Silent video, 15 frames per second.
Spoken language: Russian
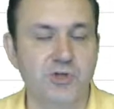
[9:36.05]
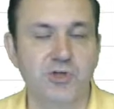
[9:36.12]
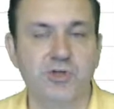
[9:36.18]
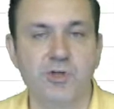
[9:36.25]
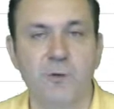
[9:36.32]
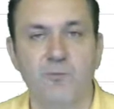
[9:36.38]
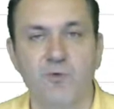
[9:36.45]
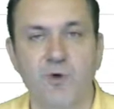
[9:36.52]

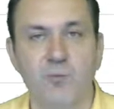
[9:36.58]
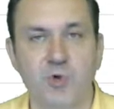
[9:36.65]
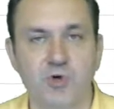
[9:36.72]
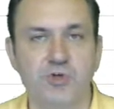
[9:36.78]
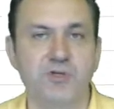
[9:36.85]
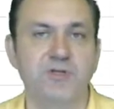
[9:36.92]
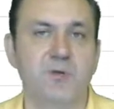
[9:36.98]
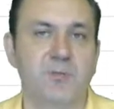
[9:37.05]
чем вы
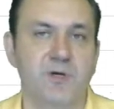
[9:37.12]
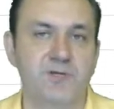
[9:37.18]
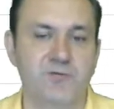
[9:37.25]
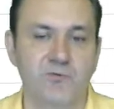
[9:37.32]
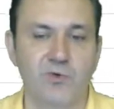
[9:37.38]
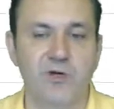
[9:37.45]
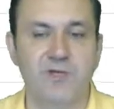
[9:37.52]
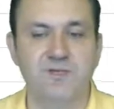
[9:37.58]
можете
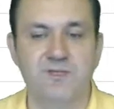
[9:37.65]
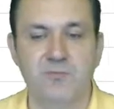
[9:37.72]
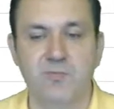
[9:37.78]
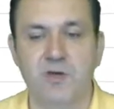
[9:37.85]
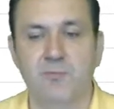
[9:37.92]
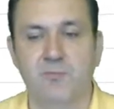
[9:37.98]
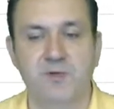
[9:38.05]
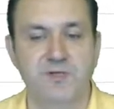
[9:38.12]
позволить себе
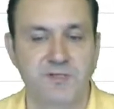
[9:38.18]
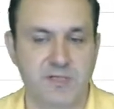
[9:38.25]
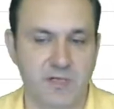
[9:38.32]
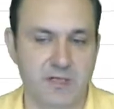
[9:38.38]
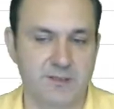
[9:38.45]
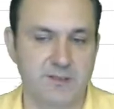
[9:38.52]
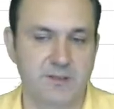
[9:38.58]
потерять.